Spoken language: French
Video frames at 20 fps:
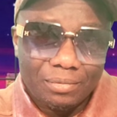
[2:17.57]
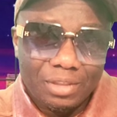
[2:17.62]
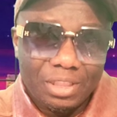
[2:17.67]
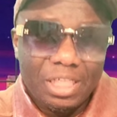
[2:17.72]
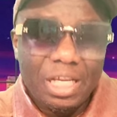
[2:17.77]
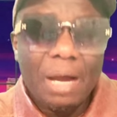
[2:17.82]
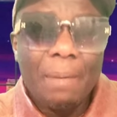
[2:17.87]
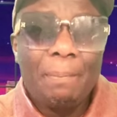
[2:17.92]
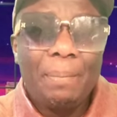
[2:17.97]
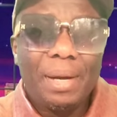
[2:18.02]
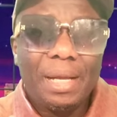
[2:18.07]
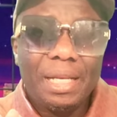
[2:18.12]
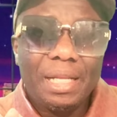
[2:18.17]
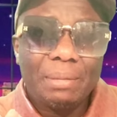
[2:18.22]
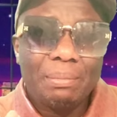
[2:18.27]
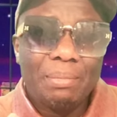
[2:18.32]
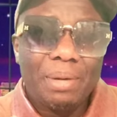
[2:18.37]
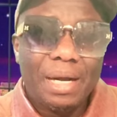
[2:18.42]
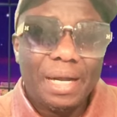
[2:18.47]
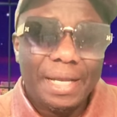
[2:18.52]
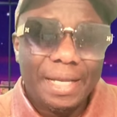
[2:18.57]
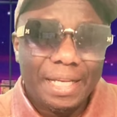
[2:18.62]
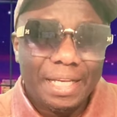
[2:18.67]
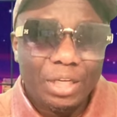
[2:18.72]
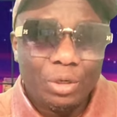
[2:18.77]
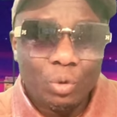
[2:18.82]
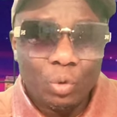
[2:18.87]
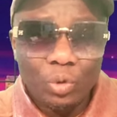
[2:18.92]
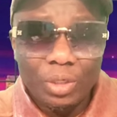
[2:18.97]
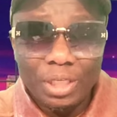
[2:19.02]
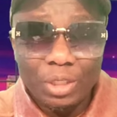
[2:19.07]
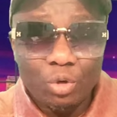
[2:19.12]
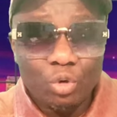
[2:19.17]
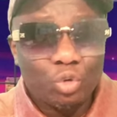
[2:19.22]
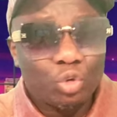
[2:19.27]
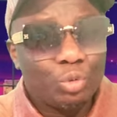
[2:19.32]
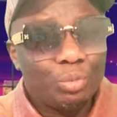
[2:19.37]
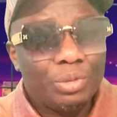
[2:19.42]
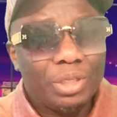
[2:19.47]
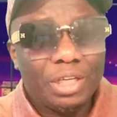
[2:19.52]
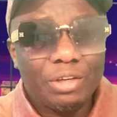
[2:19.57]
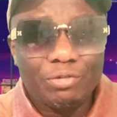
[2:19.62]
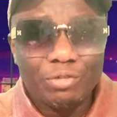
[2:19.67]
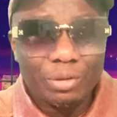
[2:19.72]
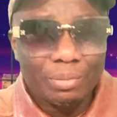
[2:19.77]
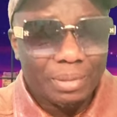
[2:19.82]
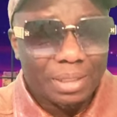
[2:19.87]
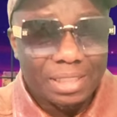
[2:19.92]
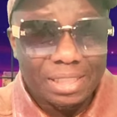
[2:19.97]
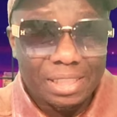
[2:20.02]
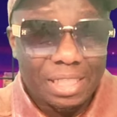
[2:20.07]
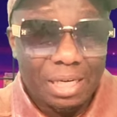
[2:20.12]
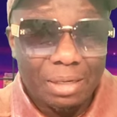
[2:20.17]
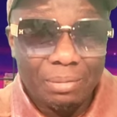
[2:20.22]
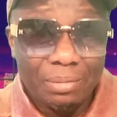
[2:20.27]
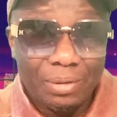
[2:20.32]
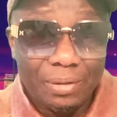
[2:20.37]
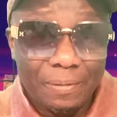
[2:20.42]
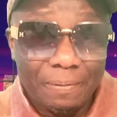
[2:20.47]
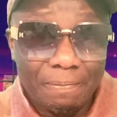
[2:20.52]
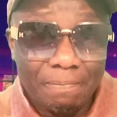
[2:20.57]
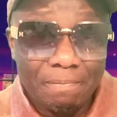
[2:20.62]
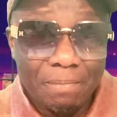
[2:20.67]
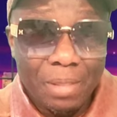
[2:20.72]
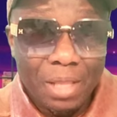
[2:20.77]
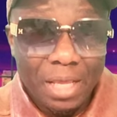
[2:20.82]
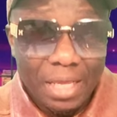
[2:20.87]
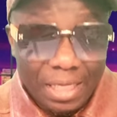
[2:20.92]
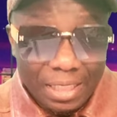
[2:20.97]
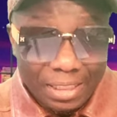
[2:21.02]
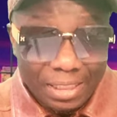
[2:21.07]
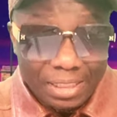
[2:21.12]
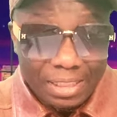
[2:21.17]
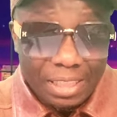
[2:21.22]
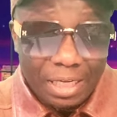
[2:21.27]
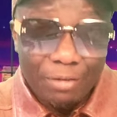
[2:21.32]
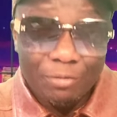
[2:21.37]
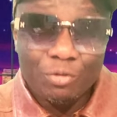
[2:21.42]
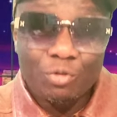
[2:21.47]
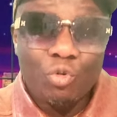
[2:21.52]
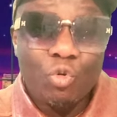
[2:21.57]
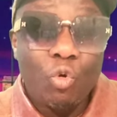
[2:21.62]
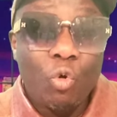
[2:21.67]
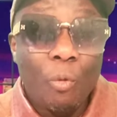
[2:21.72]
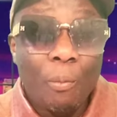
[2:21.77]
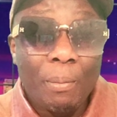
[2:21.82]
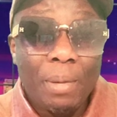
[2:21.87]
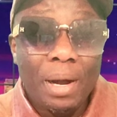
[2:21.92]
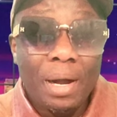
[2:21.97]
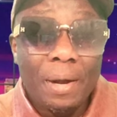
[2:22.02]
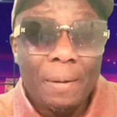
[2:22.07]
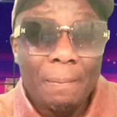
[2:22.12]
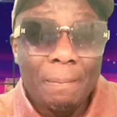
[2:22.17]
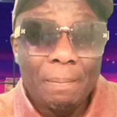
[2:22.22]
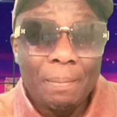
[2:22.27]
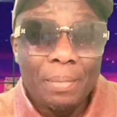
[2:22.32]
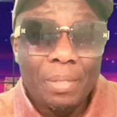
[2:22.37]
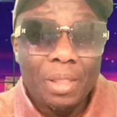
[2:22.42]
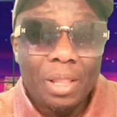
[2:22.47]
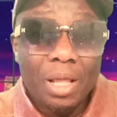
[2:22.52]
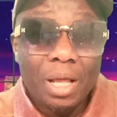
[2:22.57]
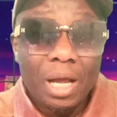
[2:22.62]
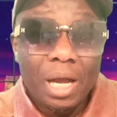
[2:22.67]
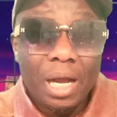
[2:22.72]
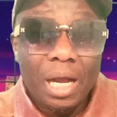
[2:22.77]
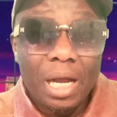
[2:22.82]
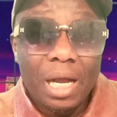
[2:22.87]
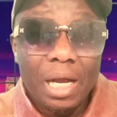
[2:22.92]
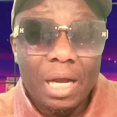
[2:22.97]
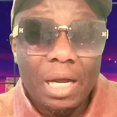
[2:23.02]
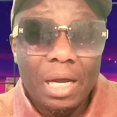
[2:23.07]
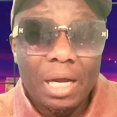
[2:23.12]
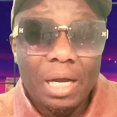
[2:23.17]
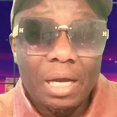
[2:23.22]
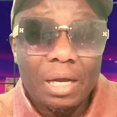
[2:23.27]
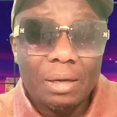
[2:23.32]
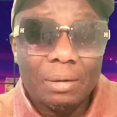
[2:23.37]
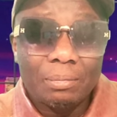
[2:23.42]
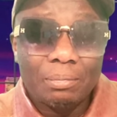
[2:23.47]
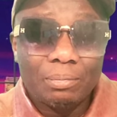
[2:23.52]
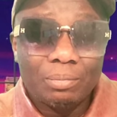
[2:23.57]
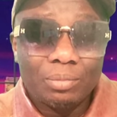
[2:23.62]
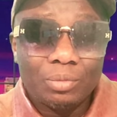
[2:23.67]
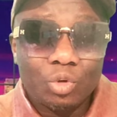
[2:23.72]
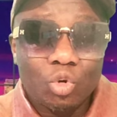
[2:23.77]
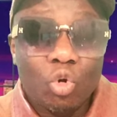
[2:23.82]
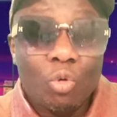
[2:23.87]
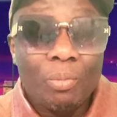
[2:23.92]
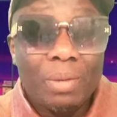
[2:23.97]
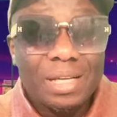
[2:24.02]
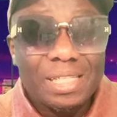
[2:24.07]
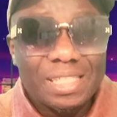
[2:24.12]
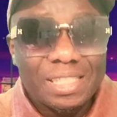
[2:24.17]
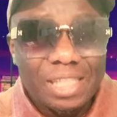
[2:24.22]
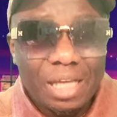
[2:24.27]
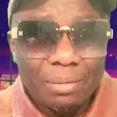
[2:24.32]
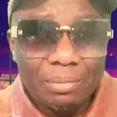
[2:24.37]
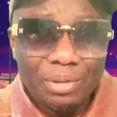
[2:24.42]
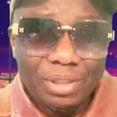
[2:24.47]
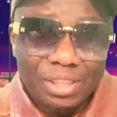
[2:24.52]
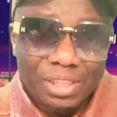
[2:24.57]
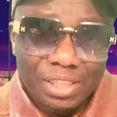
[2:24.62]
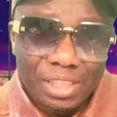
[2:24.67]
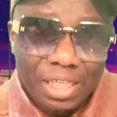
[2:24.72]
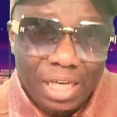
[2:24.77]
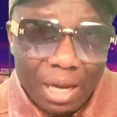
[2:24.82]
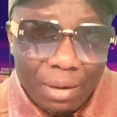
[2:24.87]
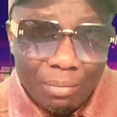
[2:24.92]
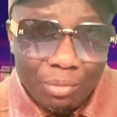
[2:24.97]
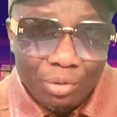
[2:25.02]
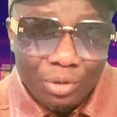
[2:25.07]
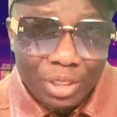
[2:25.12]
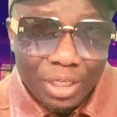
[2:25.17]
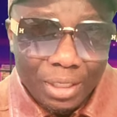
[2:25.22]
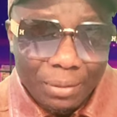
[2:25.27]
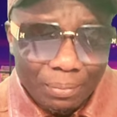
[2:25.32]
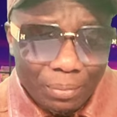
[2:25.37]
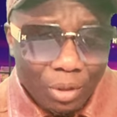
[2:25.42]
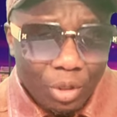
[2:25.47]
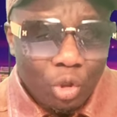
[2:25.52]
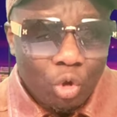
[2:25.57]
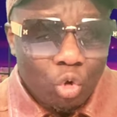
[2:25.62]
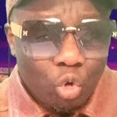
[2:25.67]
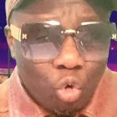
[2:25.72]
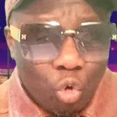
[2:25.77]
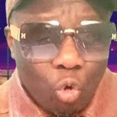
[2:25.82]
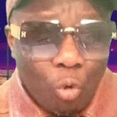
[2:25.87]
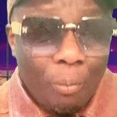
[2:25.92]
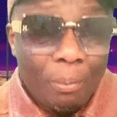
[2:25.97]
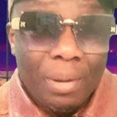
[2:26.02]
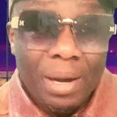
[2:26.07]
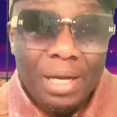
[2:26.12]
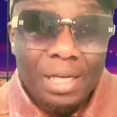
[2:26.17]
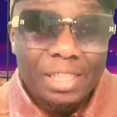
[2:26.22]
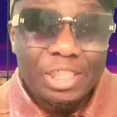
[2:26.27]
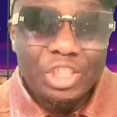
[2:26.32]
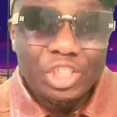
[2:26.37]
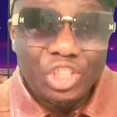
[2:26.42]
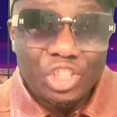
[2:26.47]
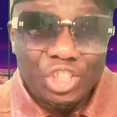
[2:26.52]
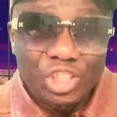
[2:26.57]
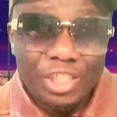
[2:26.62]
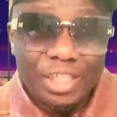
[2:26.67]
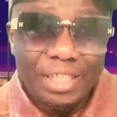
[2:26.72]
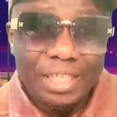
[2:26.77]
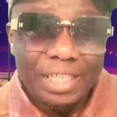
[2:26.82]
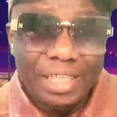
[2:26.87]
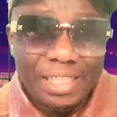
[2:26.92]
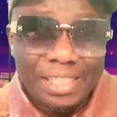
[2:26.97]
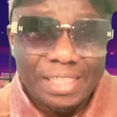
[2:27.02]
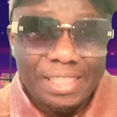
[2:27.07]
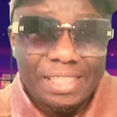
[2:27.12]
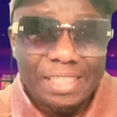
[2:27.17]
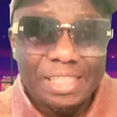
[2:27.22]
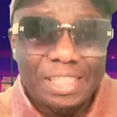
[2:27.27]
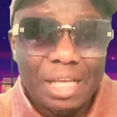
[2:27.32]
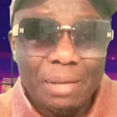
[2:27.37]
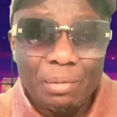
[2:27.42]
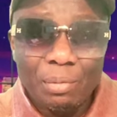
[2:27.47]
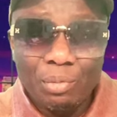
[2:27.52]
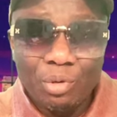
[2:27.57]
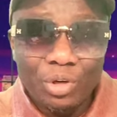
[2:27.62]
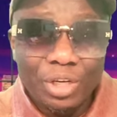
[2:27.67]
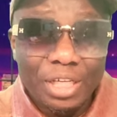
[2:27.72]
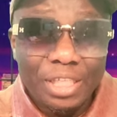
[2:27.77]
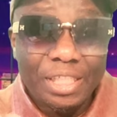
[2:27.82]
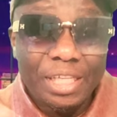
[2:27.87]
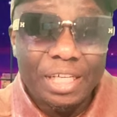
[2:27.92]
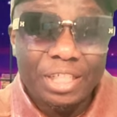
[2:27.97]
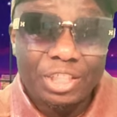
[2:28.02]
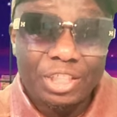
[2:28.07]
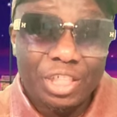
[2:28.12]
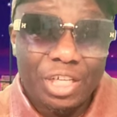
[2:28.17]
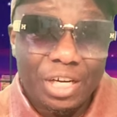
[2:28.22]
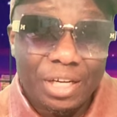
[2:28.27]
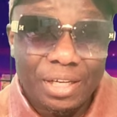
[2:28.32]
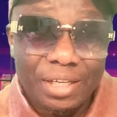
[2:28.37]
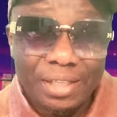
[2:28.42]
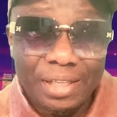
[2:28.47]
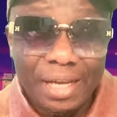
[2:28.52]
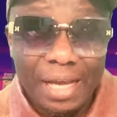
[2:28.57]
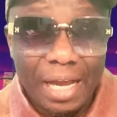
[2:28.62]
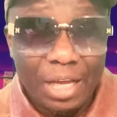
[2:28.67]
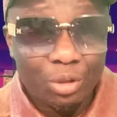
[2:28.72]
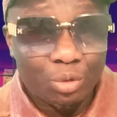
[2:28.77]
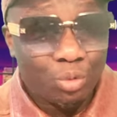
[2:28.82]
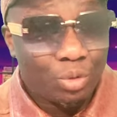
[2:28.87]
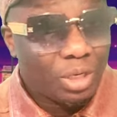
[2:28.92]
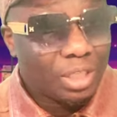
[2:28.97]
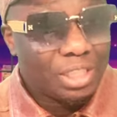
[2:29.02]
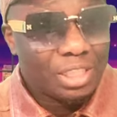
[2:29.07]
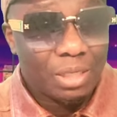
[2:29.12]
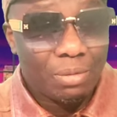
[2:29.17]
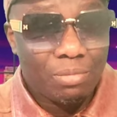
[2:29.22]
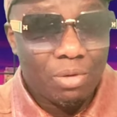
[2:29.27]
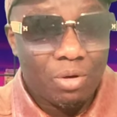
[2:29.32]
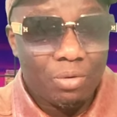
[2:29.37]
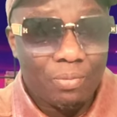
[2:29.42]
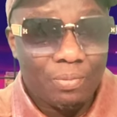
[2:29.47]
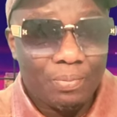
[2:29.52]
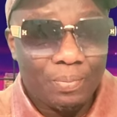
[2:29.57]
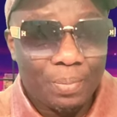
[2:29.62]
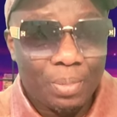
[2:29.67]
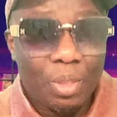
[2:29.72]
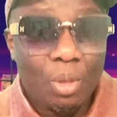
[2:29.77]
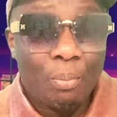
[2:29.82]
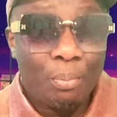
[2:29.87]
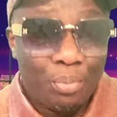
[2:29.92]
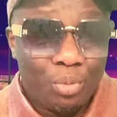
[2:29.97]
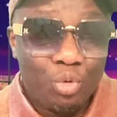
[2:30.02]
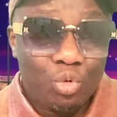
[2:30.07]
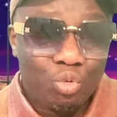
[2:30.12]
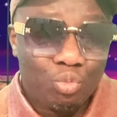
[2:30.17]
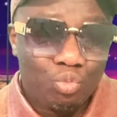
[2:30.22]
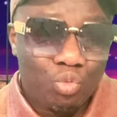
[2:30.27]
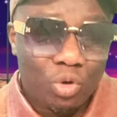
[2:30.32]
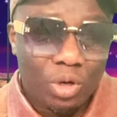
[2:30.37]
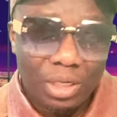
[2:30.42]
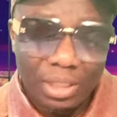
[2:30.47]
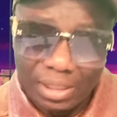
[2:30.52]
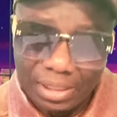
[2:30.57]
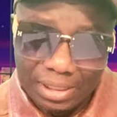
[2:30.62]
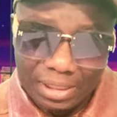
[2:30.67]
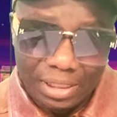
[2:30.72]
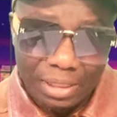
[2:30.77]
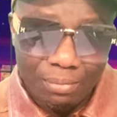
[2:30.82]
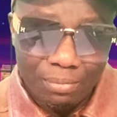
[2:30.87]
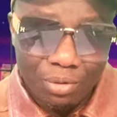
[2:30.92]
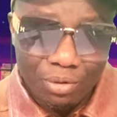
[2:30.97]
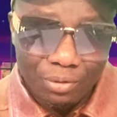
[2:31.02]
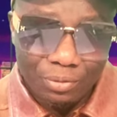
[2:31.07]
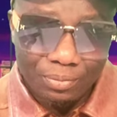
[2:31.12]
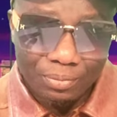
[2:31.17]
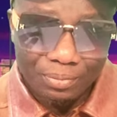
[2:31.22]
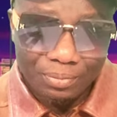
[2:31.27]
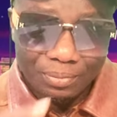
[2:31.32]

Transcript: Il n'y a pas les bas et les hauts. L'économie est vraiment stable. Ils savent comment euh, comment stabiliser la monnaie, comment gérer le système monétaire du Canada. En tout cas, c'est bon. Pour moi, c'est bon.